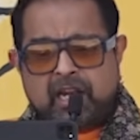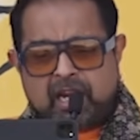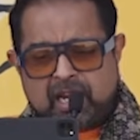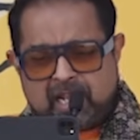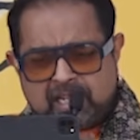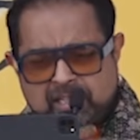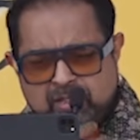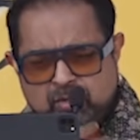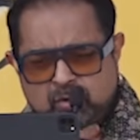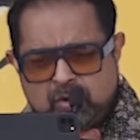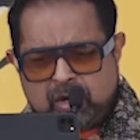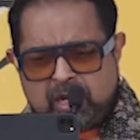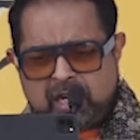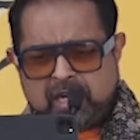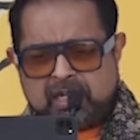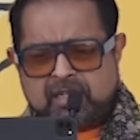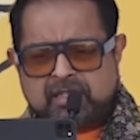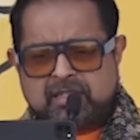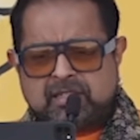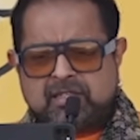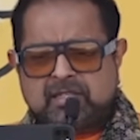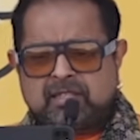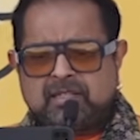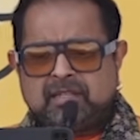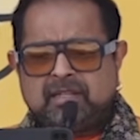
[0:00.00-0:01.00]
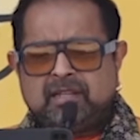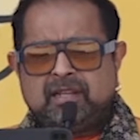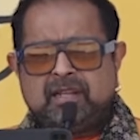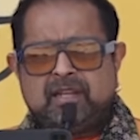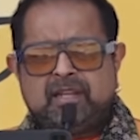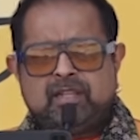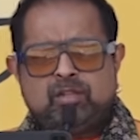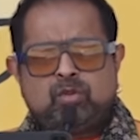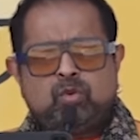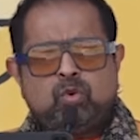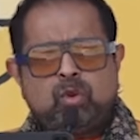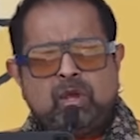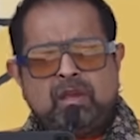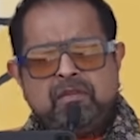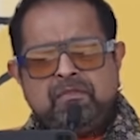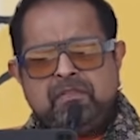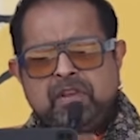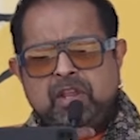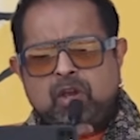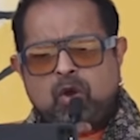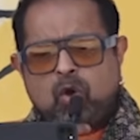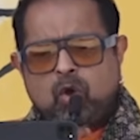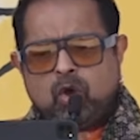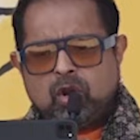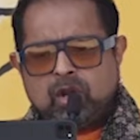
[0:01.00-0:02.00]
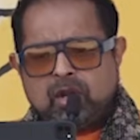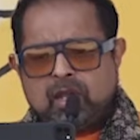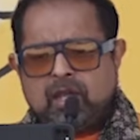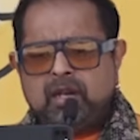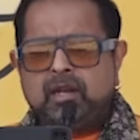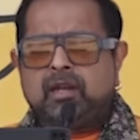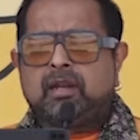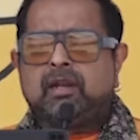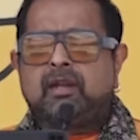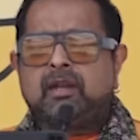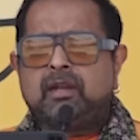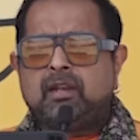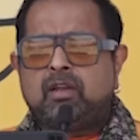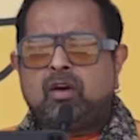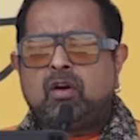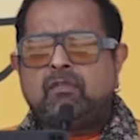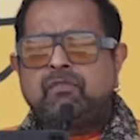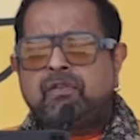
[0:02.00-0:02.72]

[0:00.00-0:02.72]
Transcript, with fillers: इट रेजोनेट्स थ्रू एवरी ऑर्गन